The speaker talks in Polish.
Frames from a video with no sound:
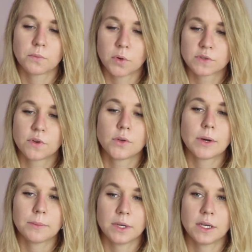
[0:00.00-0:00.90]

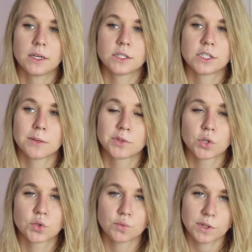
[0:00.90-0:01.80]
pozwoliła mi gdzieś tam
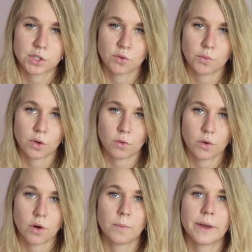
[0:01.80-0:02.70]
zrozumieć tą moją
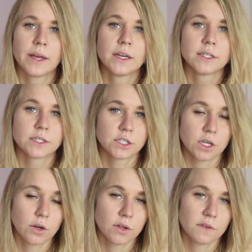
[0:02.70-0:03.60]
chorobę, z
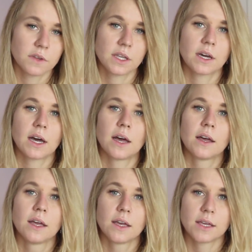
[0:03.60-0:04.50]
czego ona wynika,
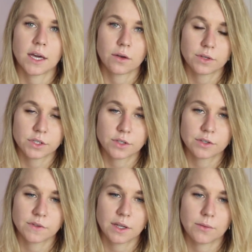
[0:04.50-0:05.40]
jak ona się
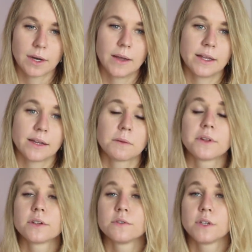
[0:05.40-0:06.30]
rozwinęła i tak
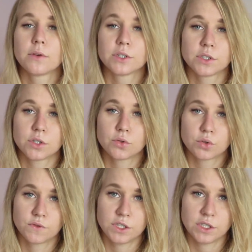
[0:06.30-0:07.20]
naprawdę rozwinęła się
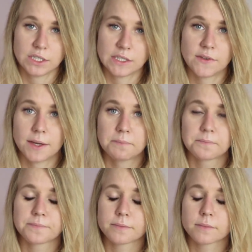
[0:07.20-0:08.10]
już w dzieciństwie.
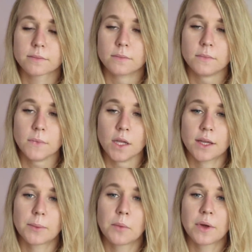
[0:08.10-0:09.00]

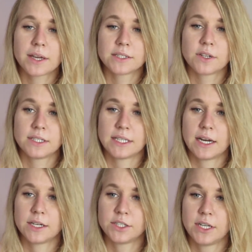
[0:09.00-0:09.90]
No jakby moja historia jest
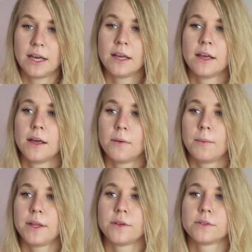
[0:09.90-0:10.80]
taka, że
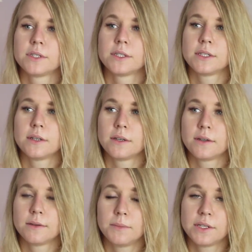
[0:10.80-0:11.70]
będąc, y,
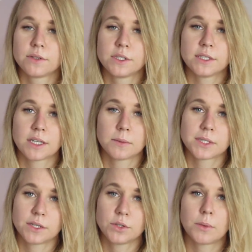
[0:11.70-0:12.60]
będąc dzieckiem
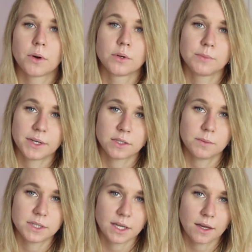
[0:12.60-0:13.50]
straciłam kogoś bardzo
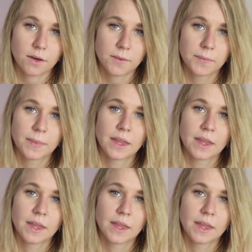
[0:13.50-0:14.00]
bliskiego,